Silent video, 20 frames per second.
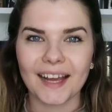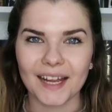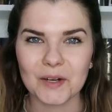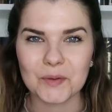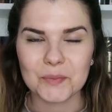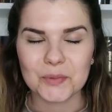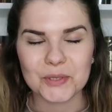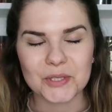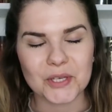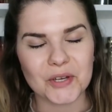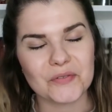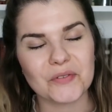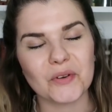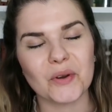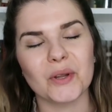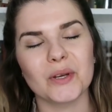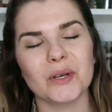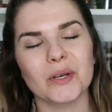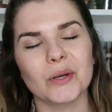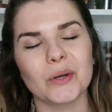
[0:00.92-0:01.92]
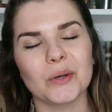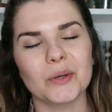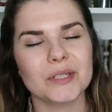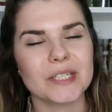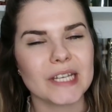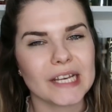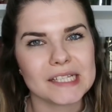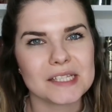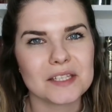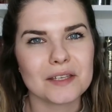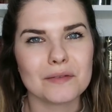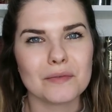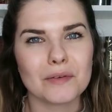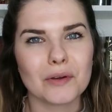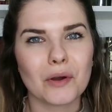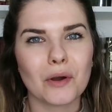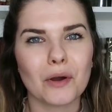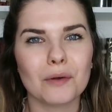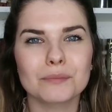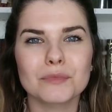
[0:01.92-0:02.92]
Hallo Bücherfreunde und herzlich
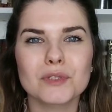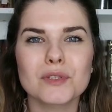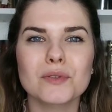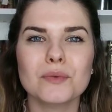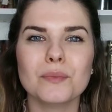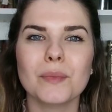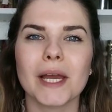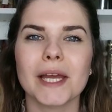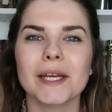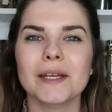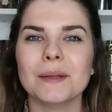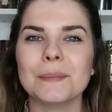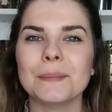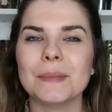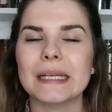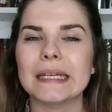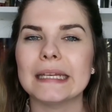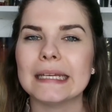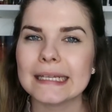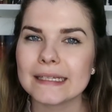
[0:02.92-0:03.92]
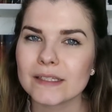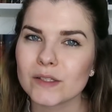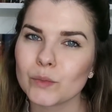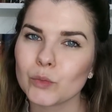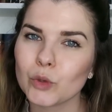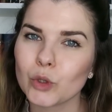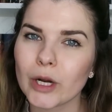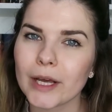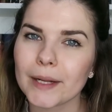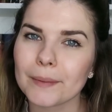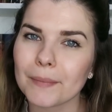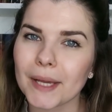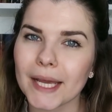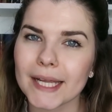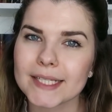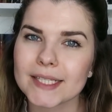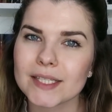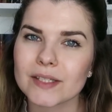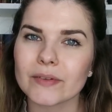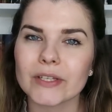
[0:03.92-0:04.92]
willkommen zu meinem Lesemonat
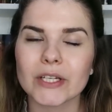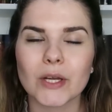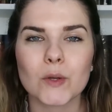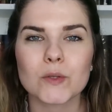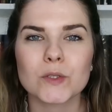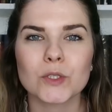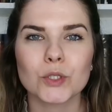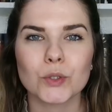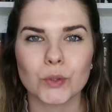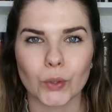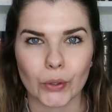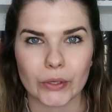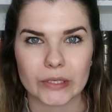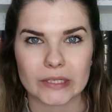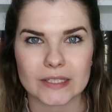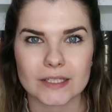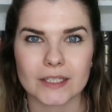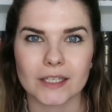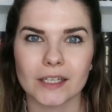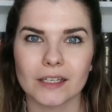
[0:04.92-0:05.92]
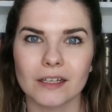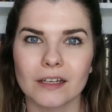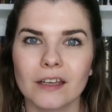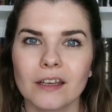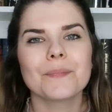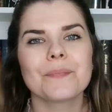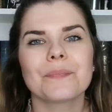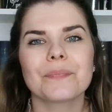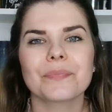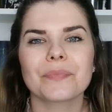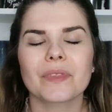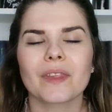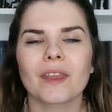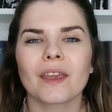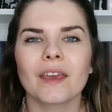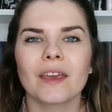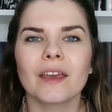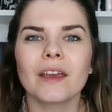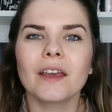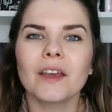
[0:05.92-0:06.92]
März 2019.
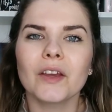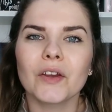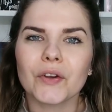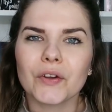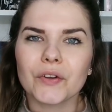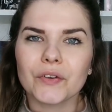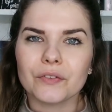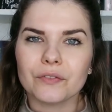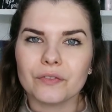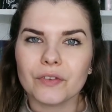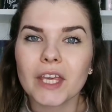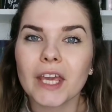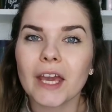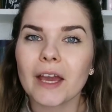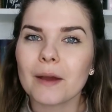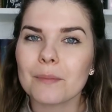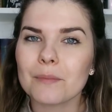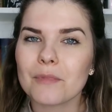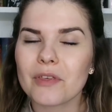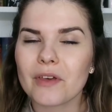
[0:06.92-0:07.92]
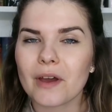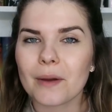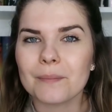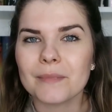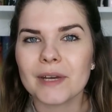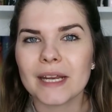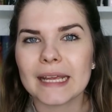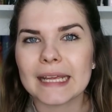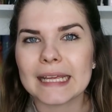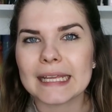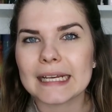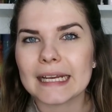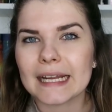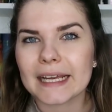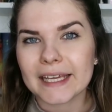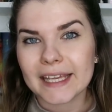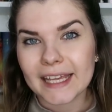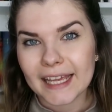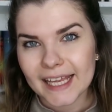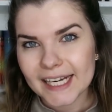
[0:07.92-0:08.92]
Wie ihr am Thumbnail
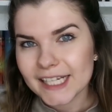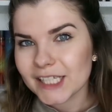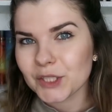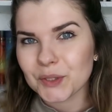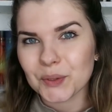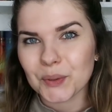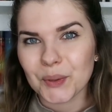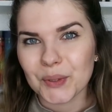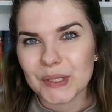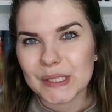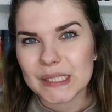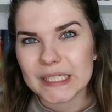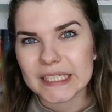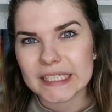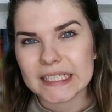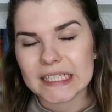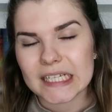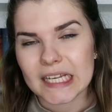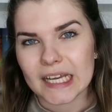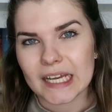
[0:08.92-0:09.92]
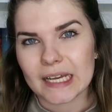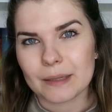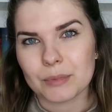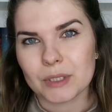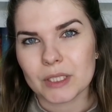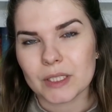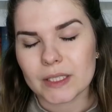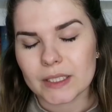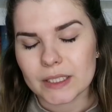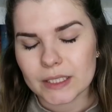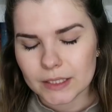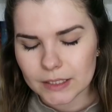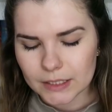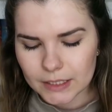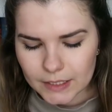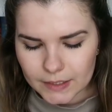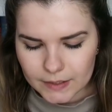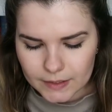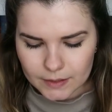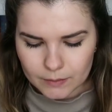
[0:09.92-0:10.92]
erkennen konntet, habe ich
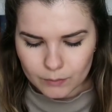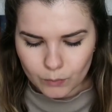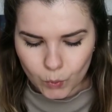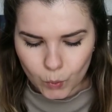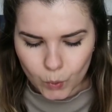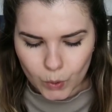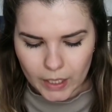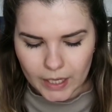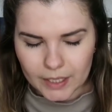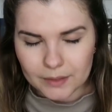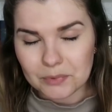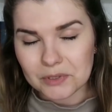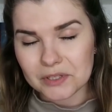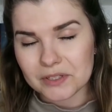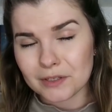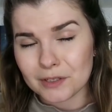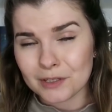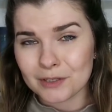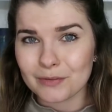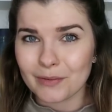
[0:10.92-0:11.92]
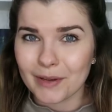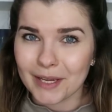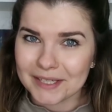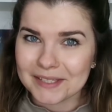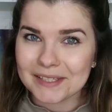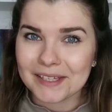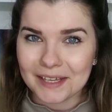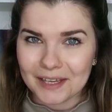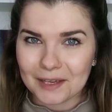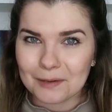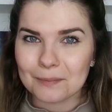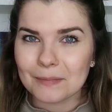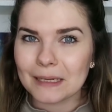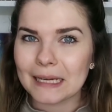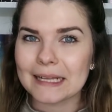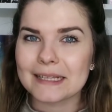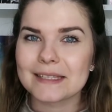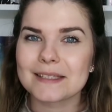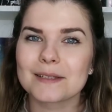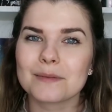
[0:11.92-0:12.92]
diesen Monat bzw. eben
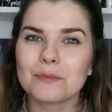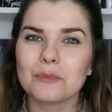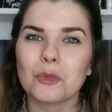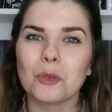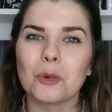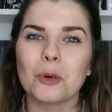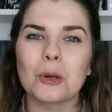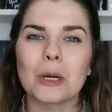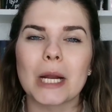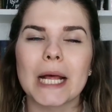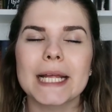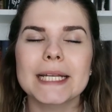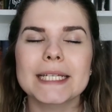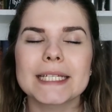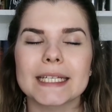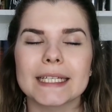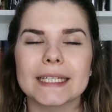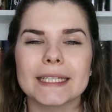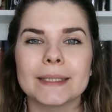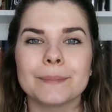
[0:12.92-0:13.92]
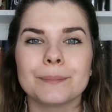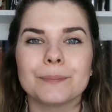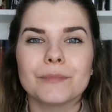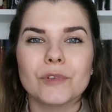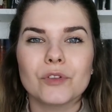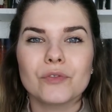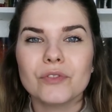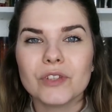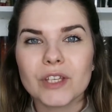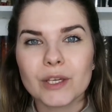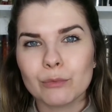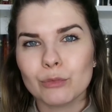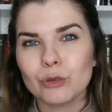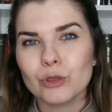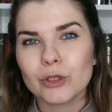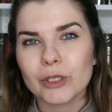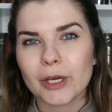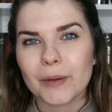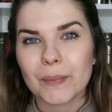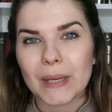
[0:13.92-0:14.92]
letzten Monat ähm, vier
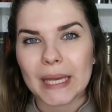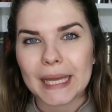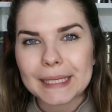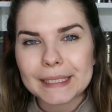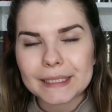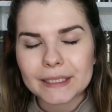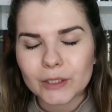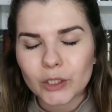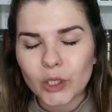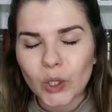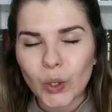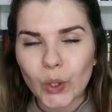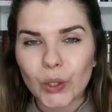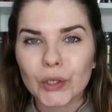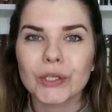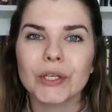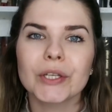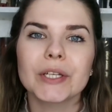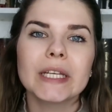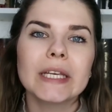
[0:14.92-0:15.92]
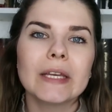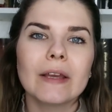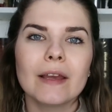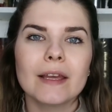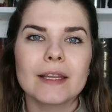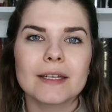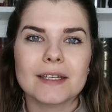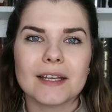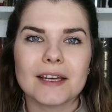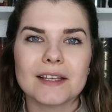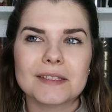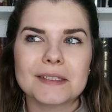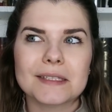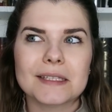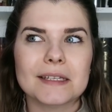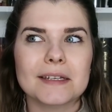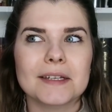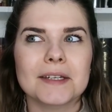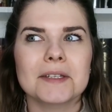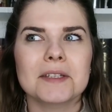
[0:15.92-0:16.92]
Bücher beenden können. Das
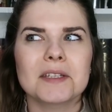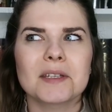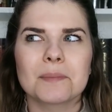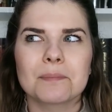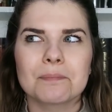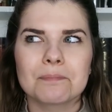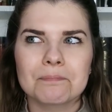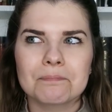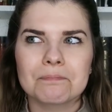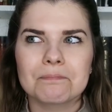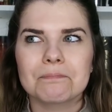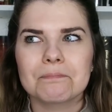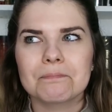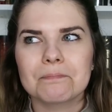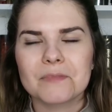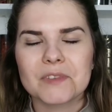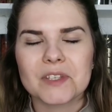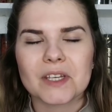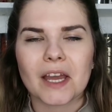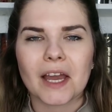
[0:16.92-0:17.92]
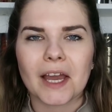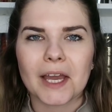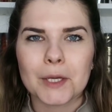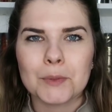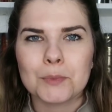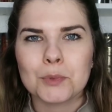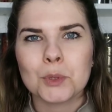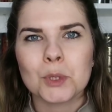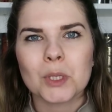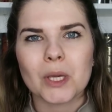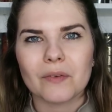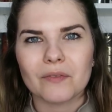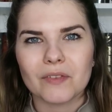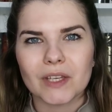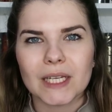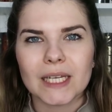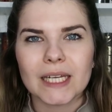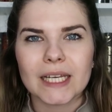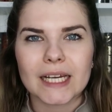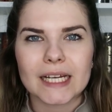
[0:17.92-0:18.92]
sind drei Bücher
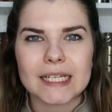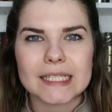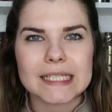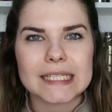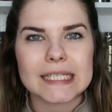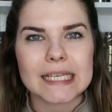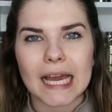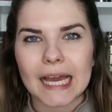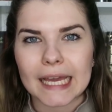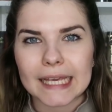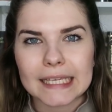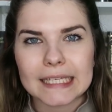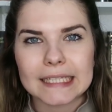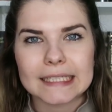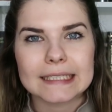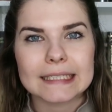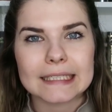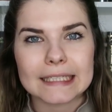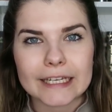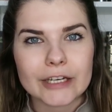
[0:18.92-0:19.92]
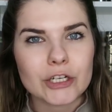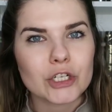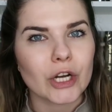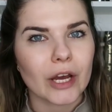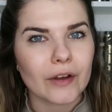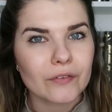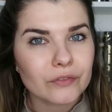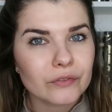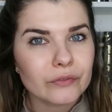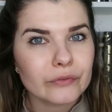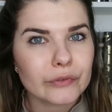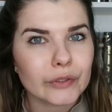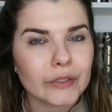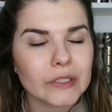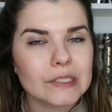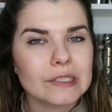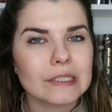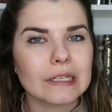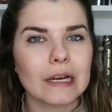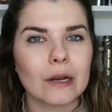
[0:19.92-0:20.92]
weniger, als ich eigentlich schaffen
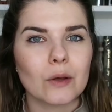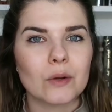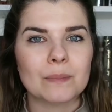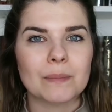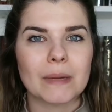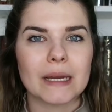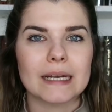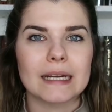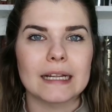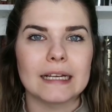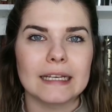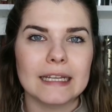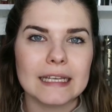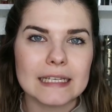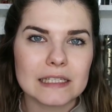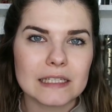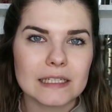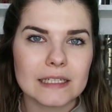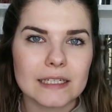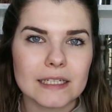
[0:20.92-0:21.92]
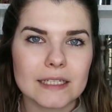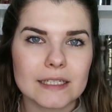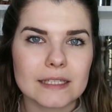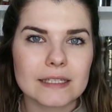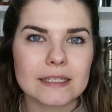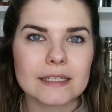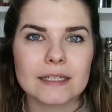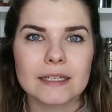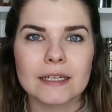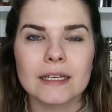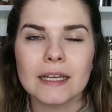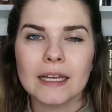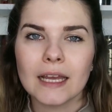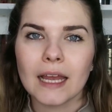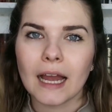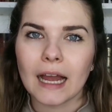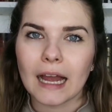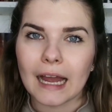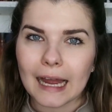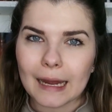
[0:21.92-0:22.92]
wollte, laut meiner Leseliste.
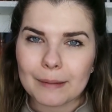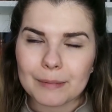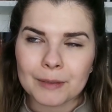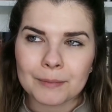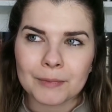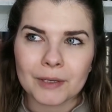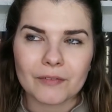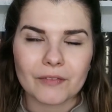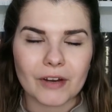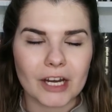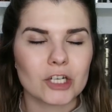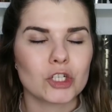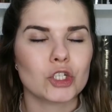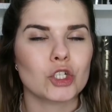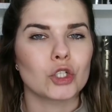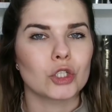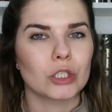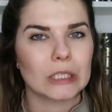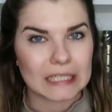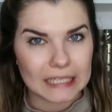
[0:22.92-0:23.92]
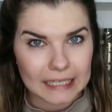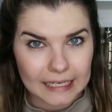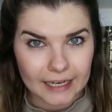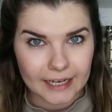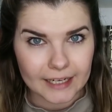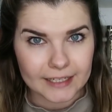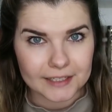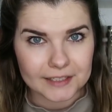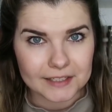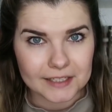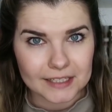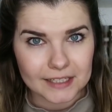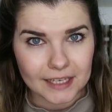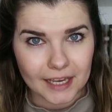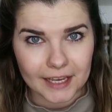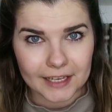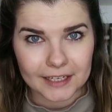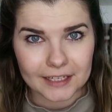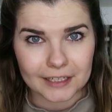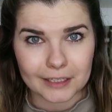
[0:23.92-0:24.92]
Aber mir war schon klar, dass
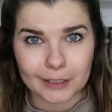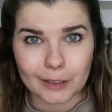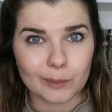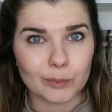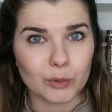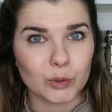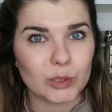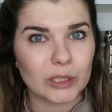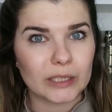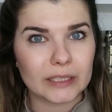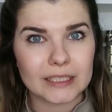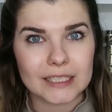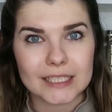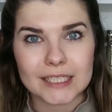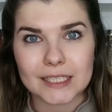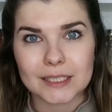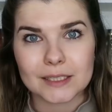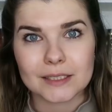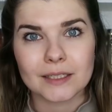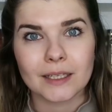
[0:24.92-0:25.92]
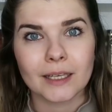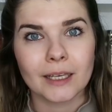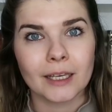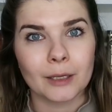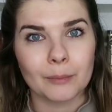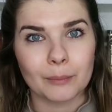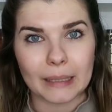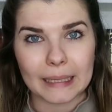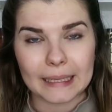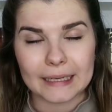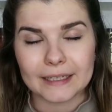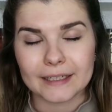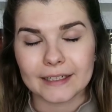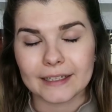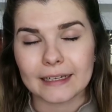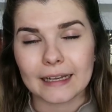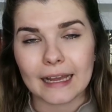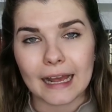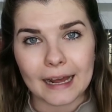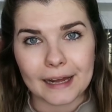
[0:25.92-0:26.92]
ich einige der Bücher nicht
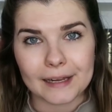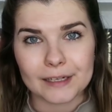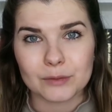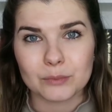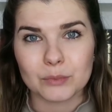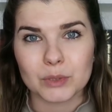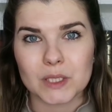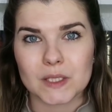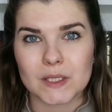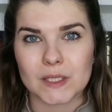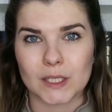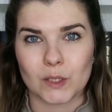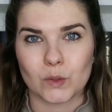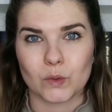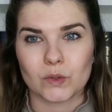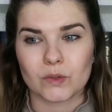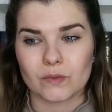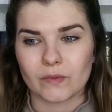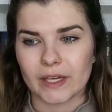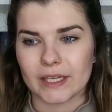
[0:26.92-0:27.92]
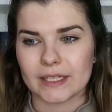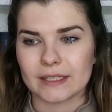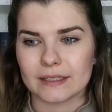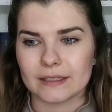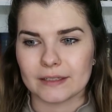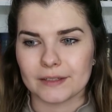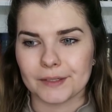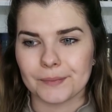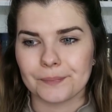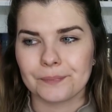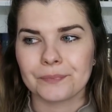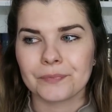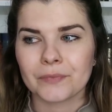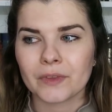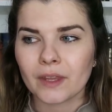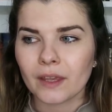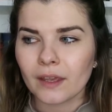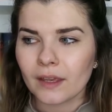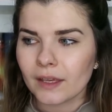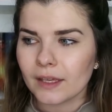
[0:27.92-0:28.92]
beenden kann, bzw.
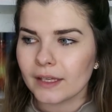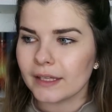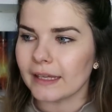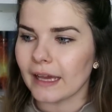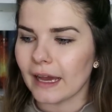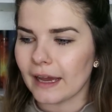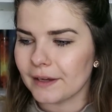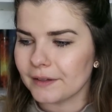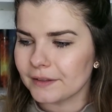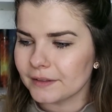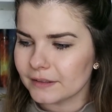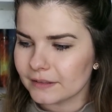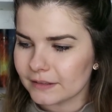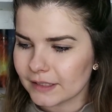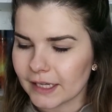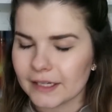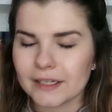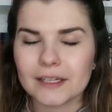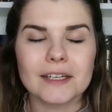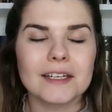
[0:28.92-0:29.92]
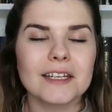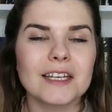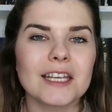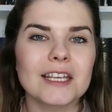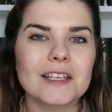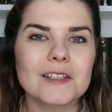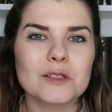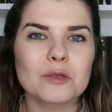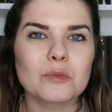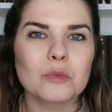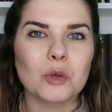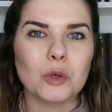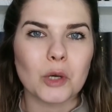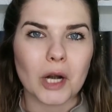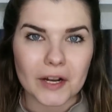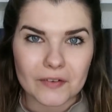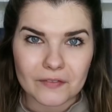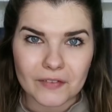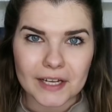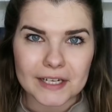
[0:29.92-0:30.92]
ja, dann im nächsten
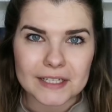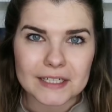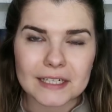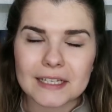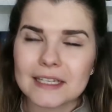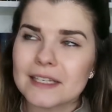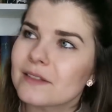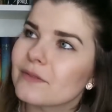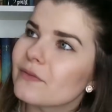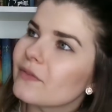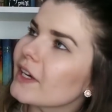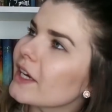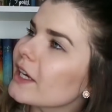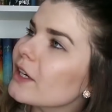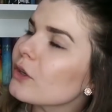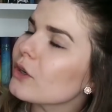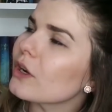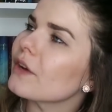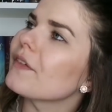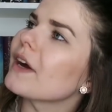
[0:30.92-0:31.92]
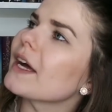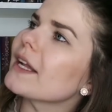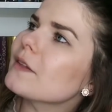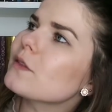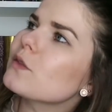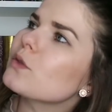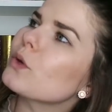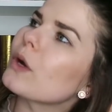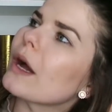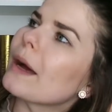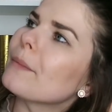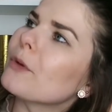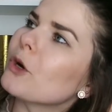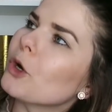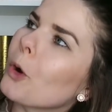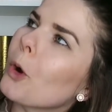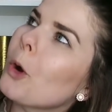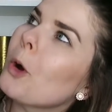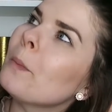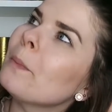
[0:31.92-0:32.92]
Monat weiterlesen werde. Oder waren es sogar
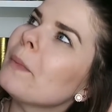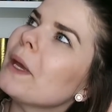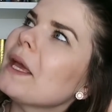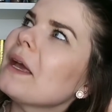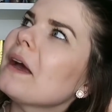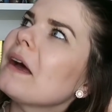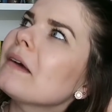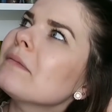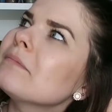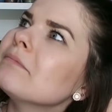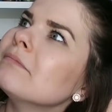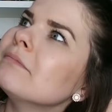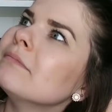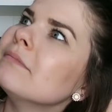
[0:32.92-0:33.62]
noch mehr?